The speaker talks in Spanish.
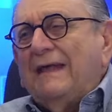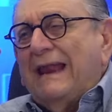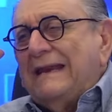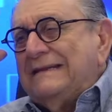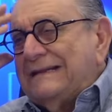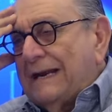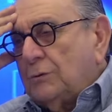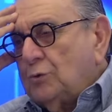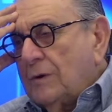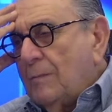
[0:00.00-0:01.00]
de la
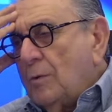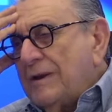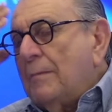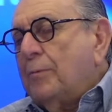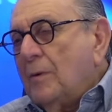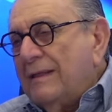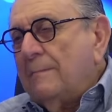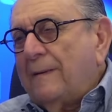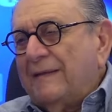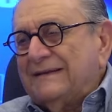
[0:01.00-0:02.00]
literatura mundial
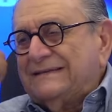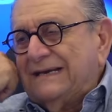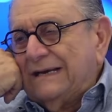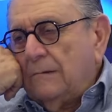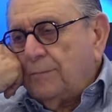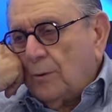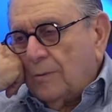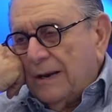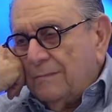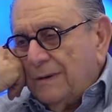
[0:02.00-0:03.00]
puede padecer el
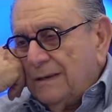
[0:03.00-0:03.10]
problema?